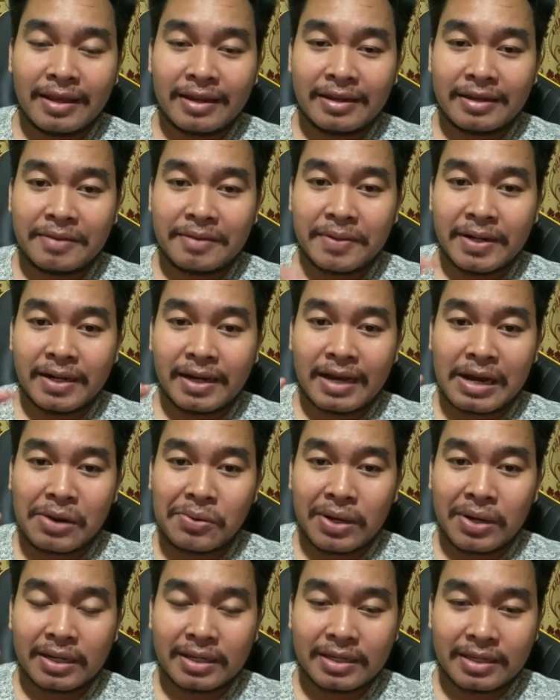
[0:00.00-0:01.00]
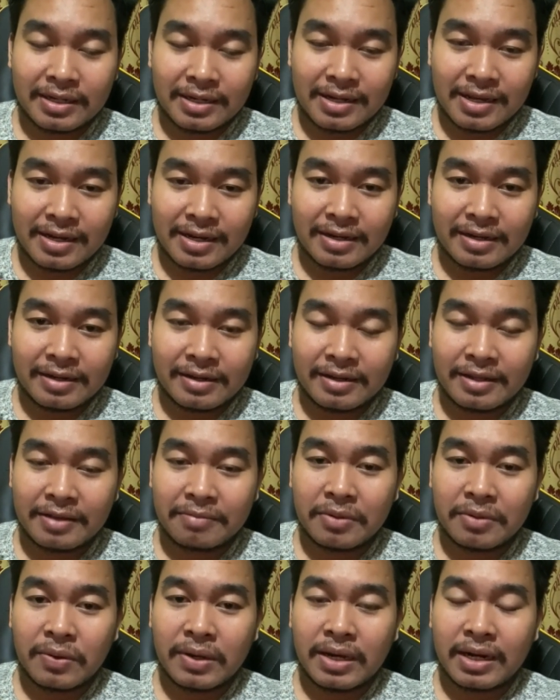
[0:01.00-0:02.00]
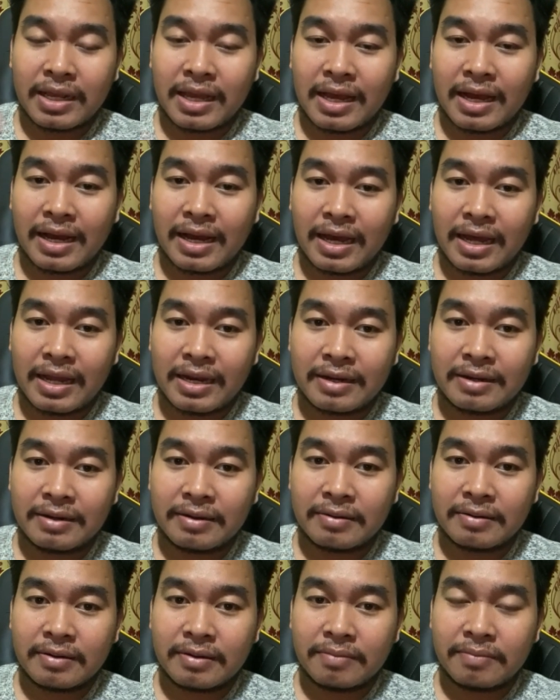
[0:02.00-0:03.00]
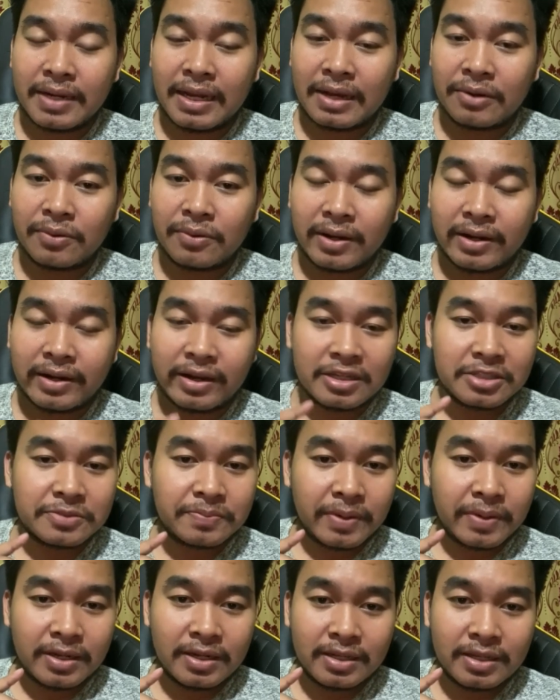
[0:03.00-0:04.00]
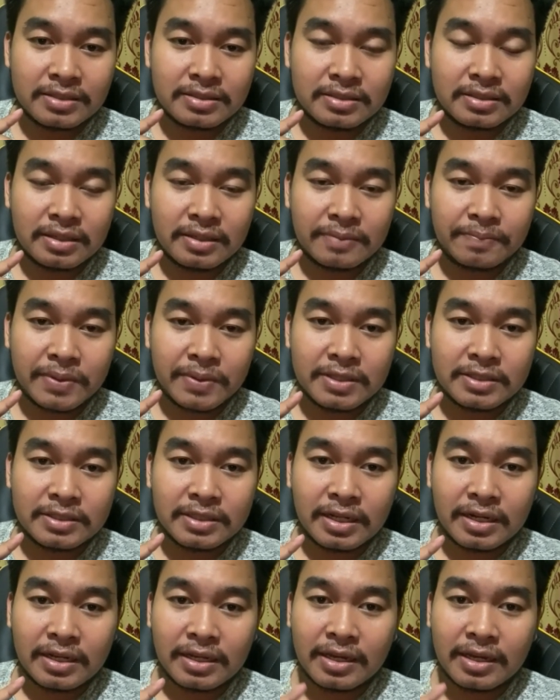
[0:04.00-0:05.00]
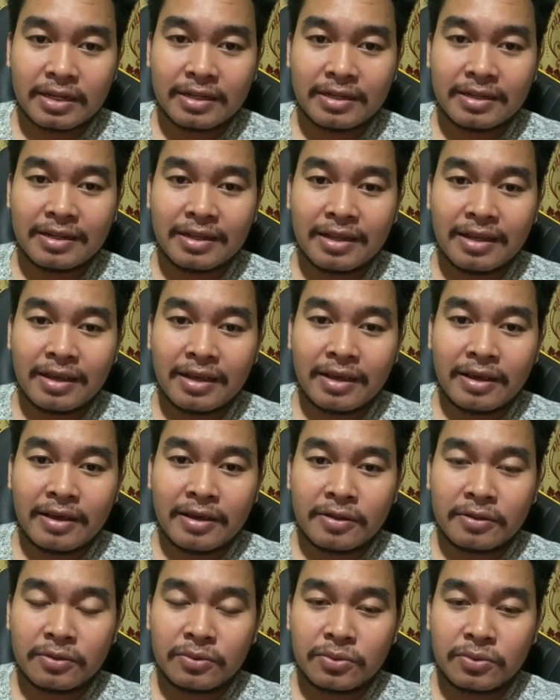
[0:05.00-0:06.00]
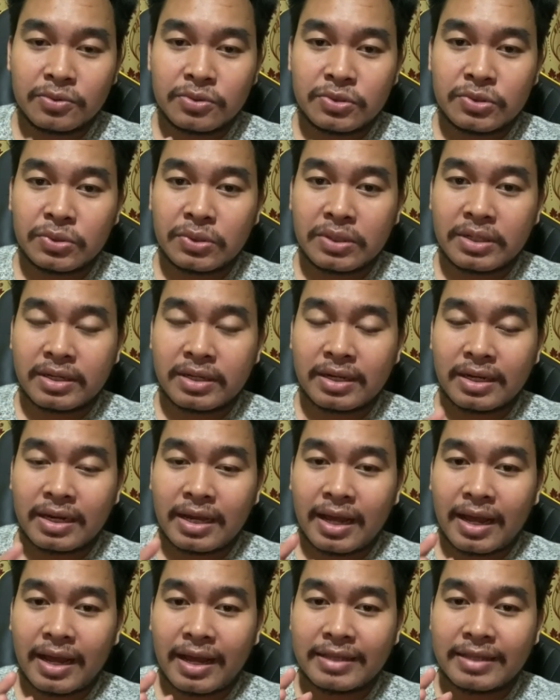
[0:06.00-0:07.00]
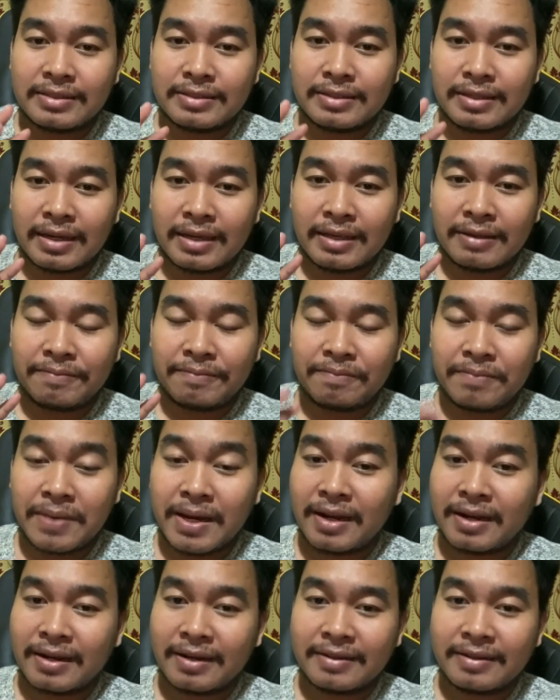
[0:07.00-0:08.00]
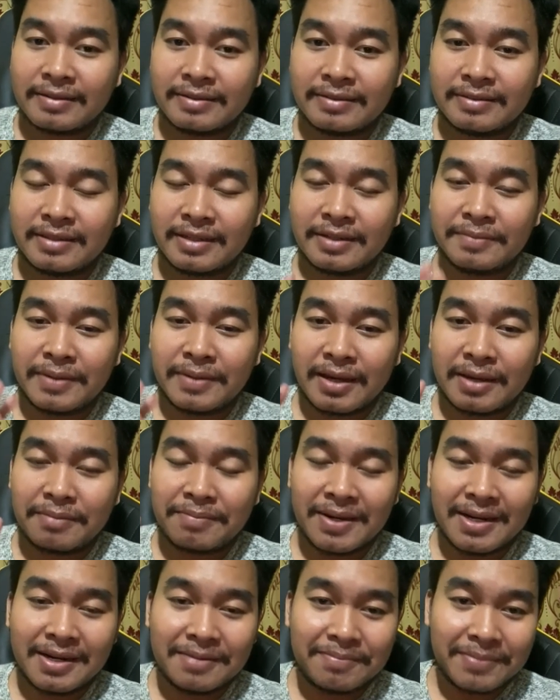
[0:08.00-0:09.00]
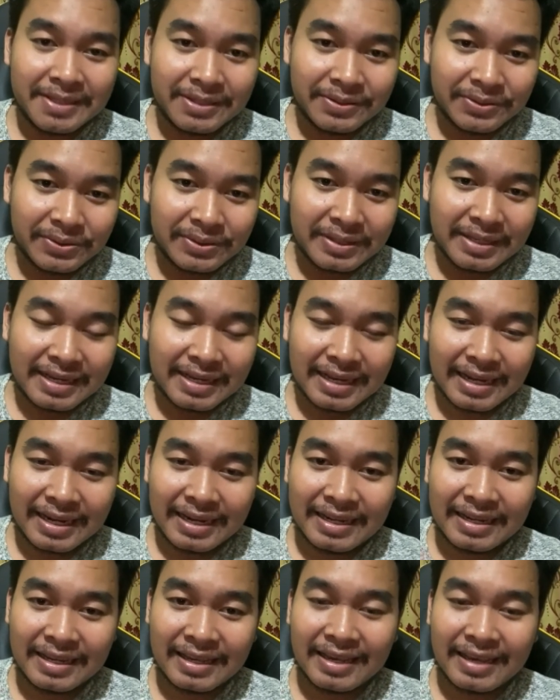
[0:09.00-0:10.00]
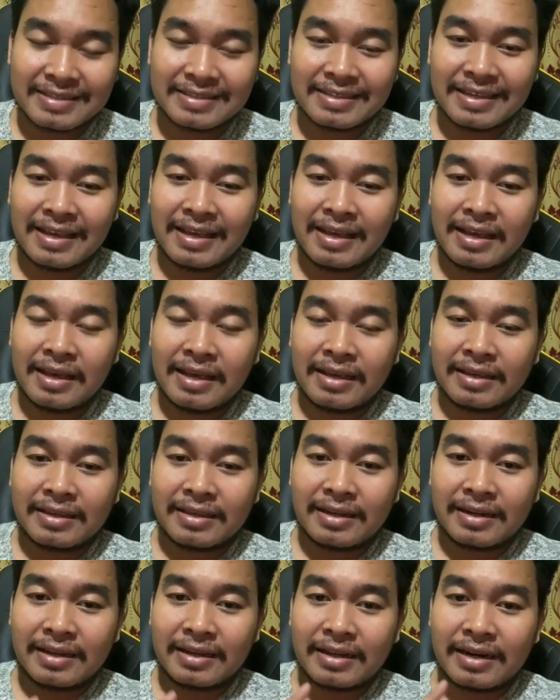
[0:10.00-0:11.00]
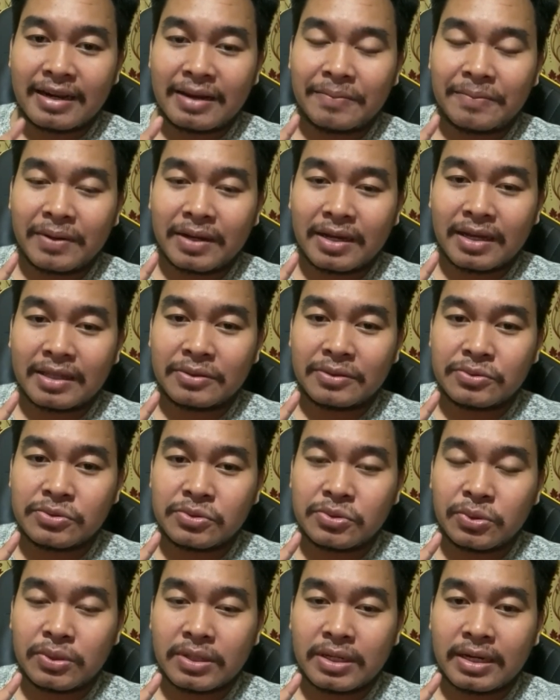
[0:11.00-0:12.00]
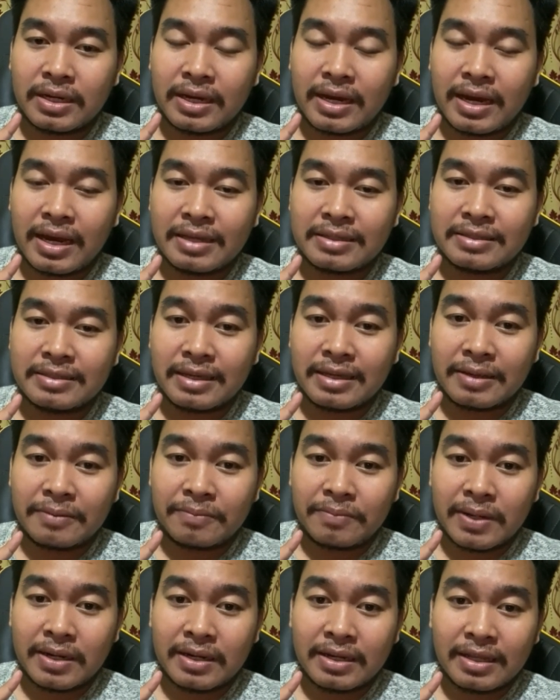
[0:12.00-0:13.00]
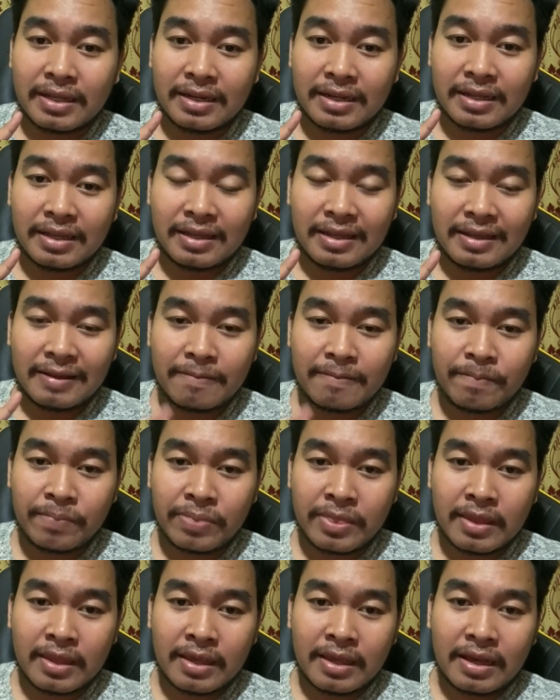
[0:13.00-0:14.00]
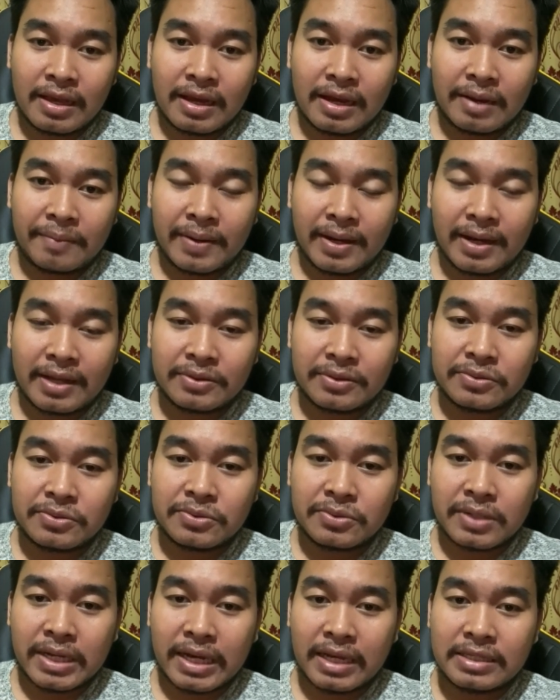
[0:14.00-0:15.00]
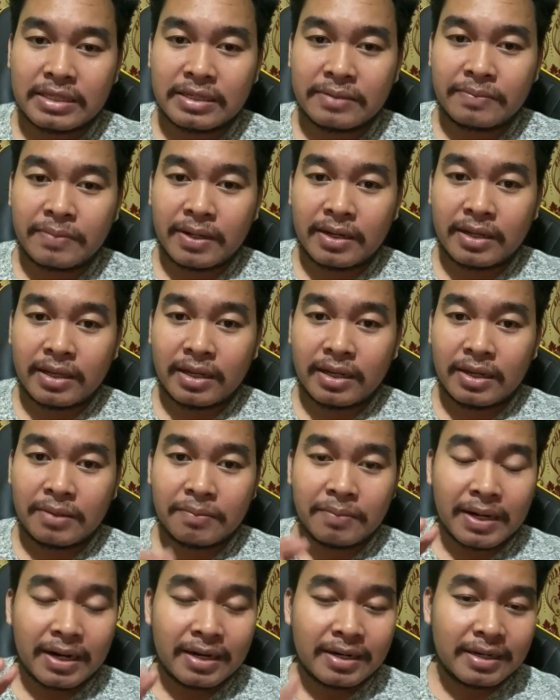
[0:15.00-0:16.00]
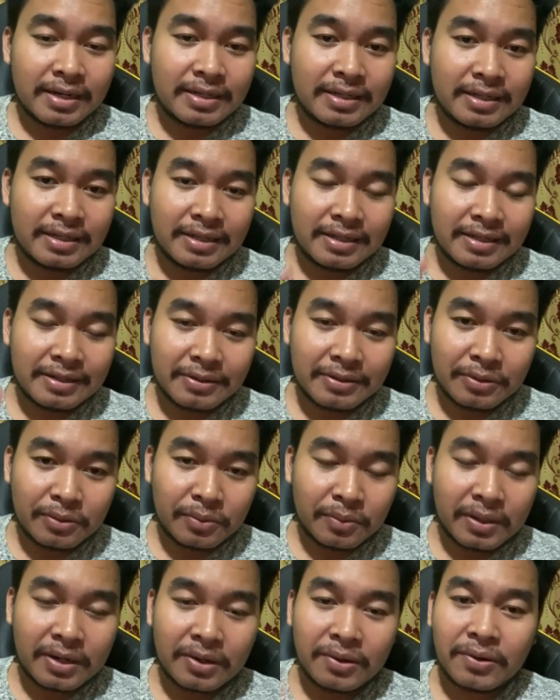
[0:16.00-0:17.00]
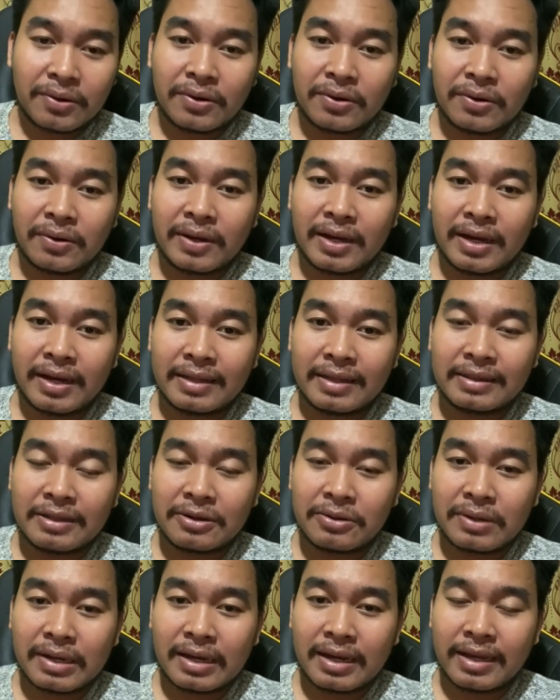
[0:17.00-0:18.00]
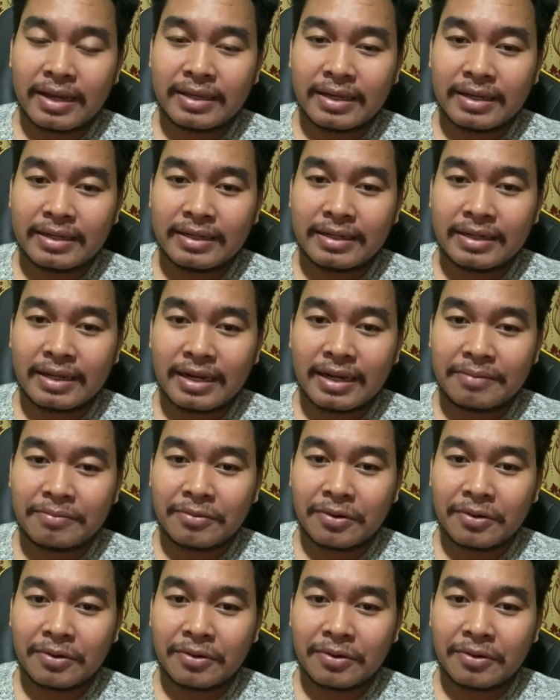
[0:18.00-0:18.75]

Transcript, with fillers: di mana Kawaki dan Himawari akan melakukan ekspedisi pencarian 7 keajaiban. Jadi bagaimana menurut kalian nih guys? Kira-kira apakah 7 keajaiban ini? Apakah 7 keajaiban ini berada di luar Konoha ataukah hanya di dalam